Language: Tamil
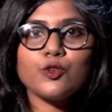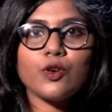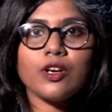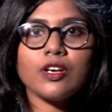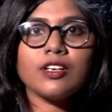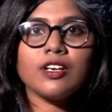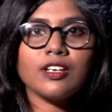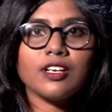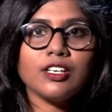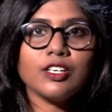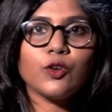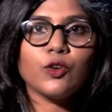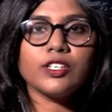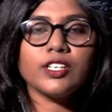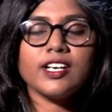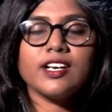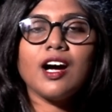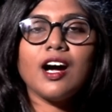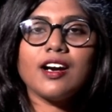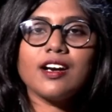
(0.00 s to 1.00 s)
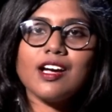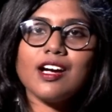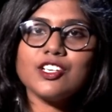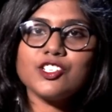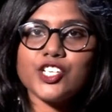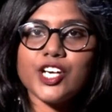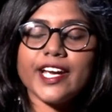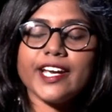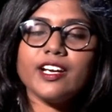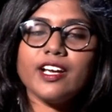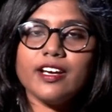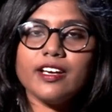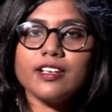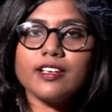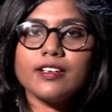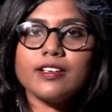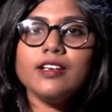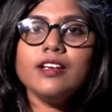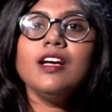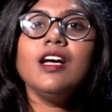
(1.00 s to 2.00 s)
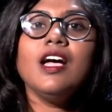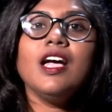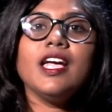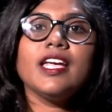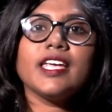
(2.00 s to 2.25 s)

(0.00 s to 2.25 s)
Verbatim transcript: சுரங்கங்கள் கொண்ட நாடாக சைனா இருக்குது